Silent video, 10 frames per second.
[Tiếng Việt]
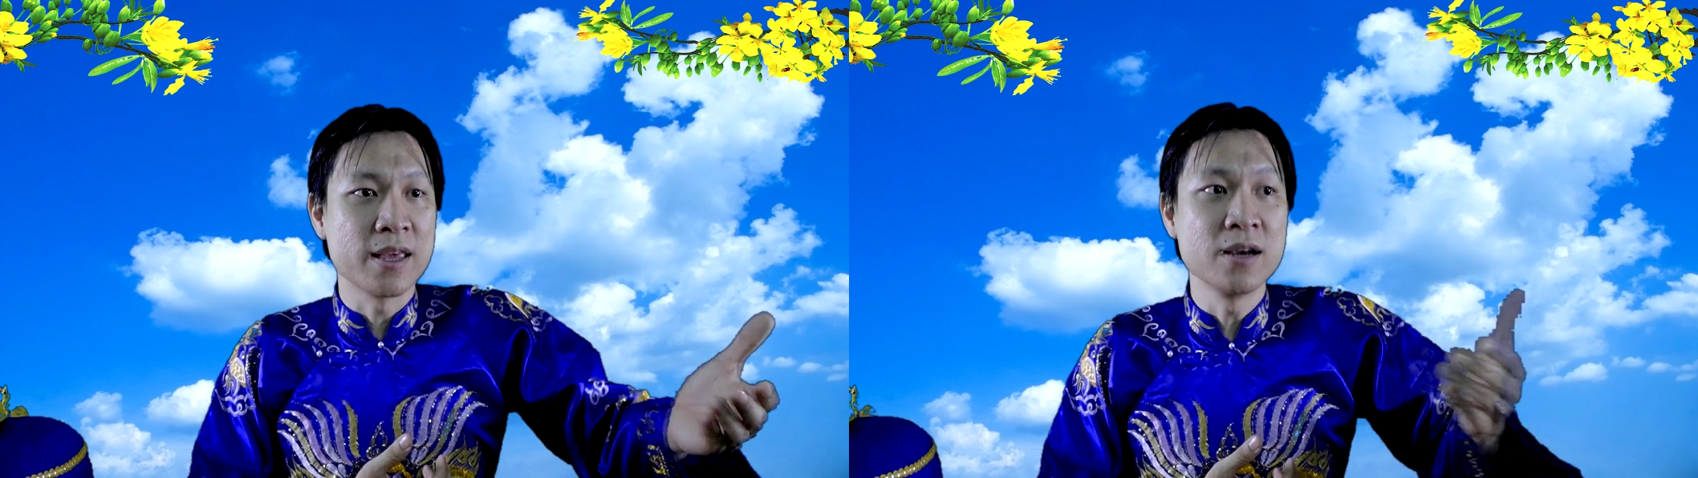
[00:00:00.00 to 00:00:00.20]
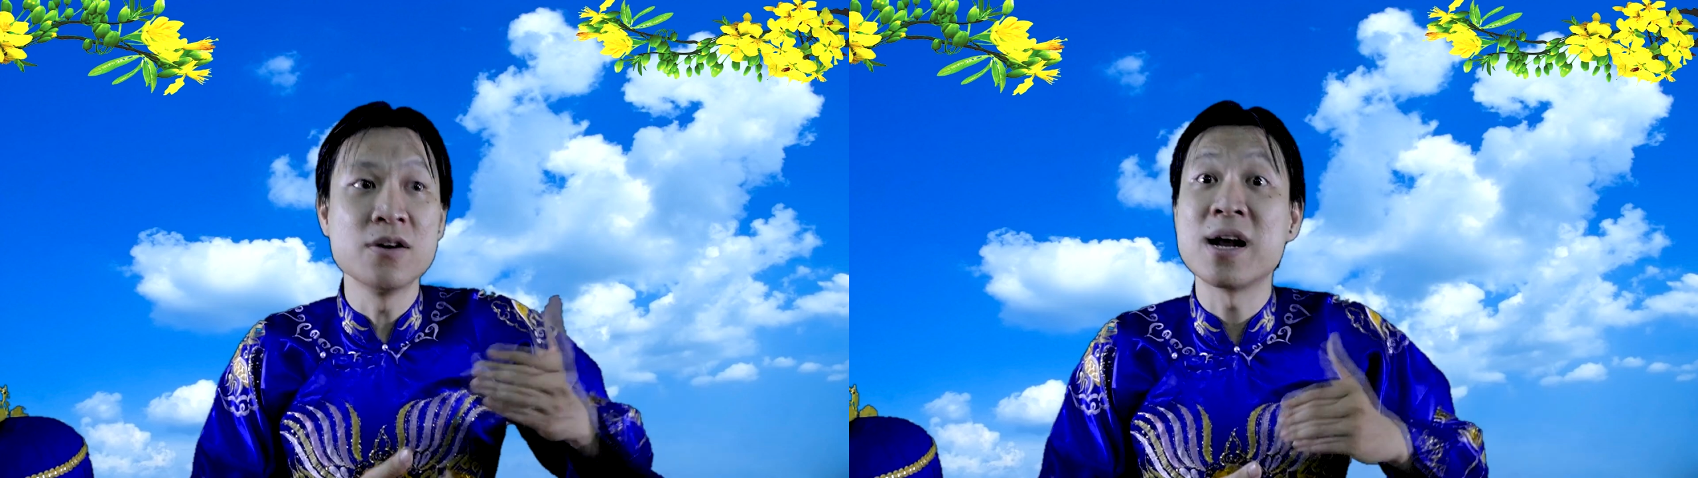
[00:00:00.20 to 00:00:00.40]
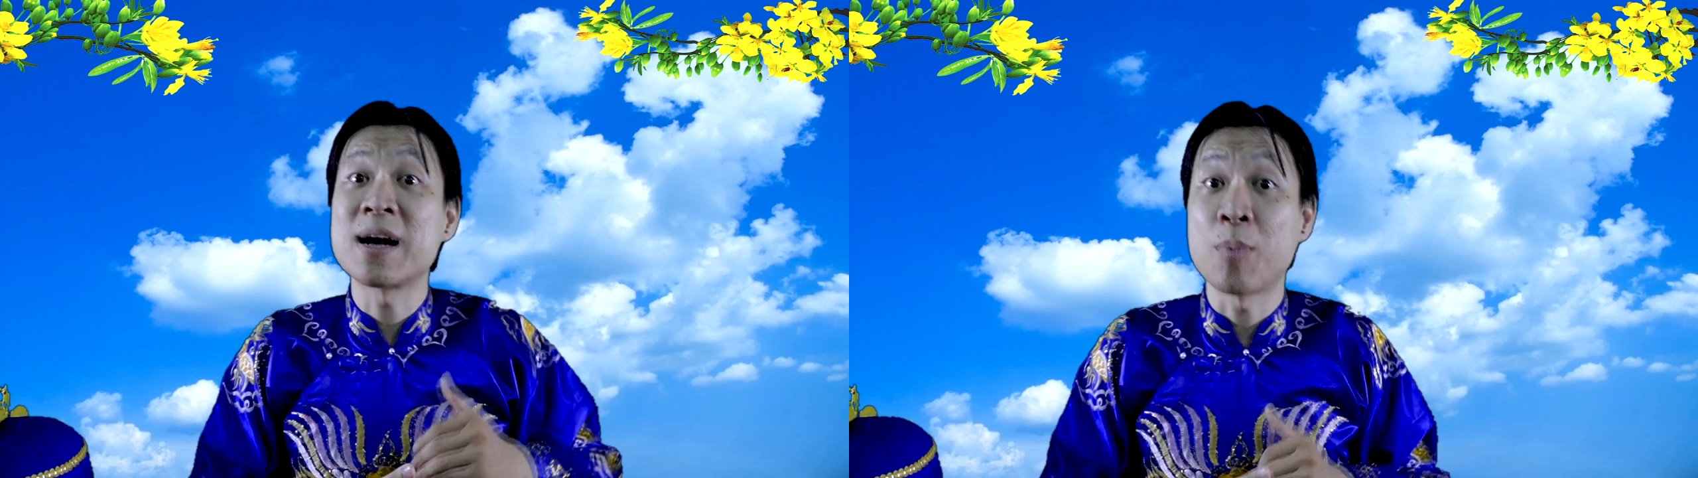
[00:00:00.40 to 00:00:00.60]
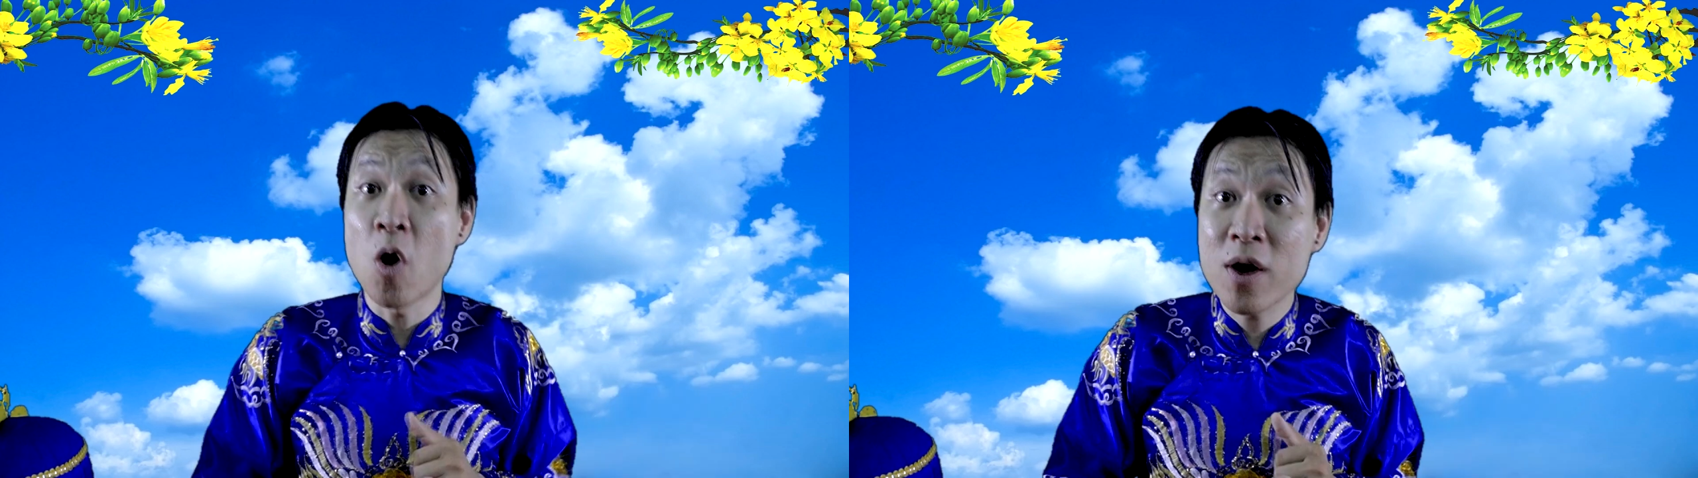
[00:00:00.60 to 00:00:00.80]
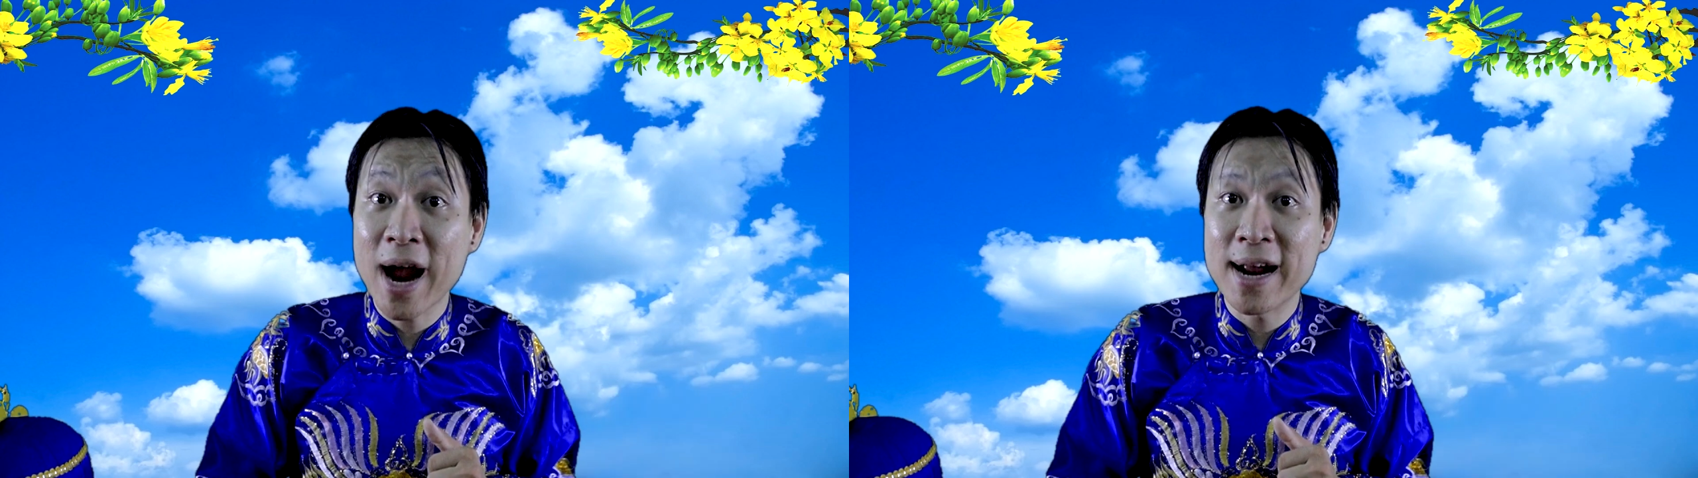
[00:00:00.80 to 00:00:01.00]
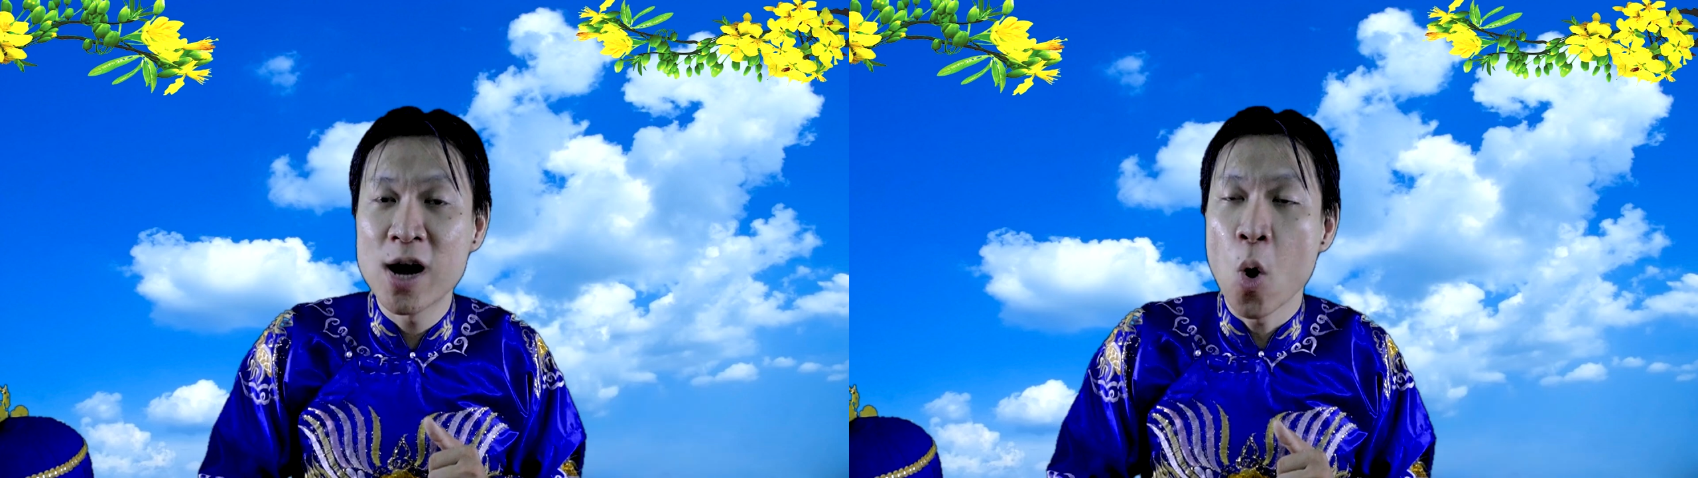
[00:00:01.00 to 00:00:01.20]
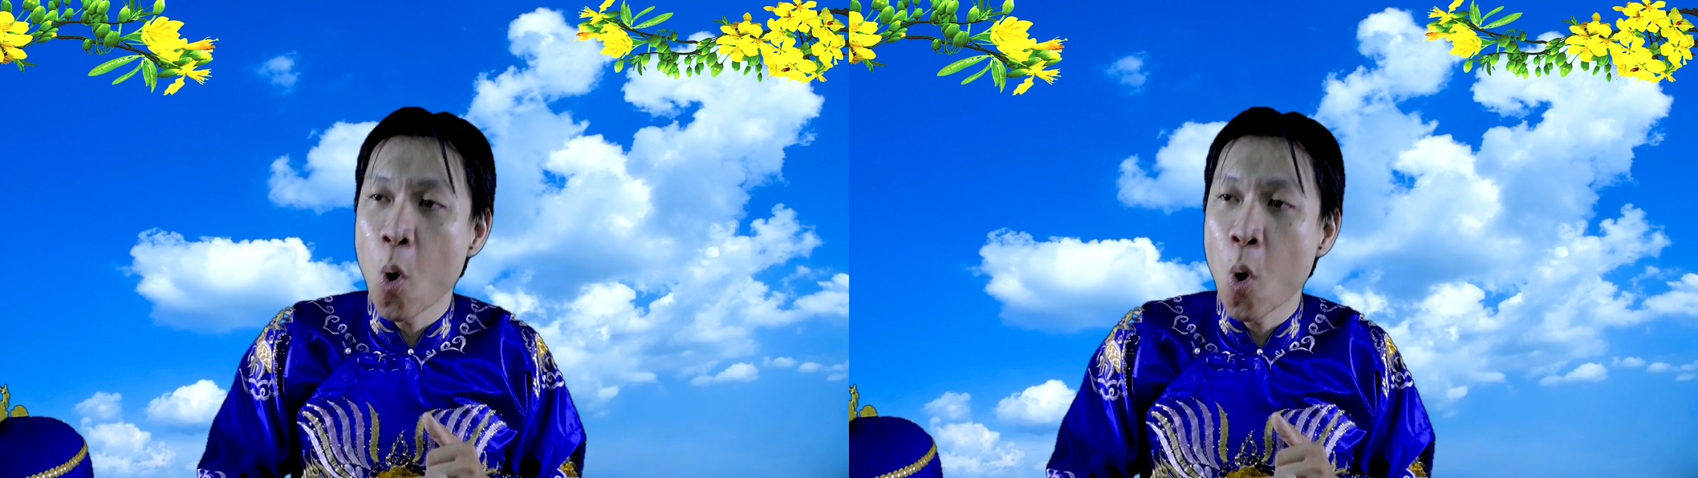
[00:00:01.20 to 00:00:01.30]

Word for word: những người đang gặp khó khăn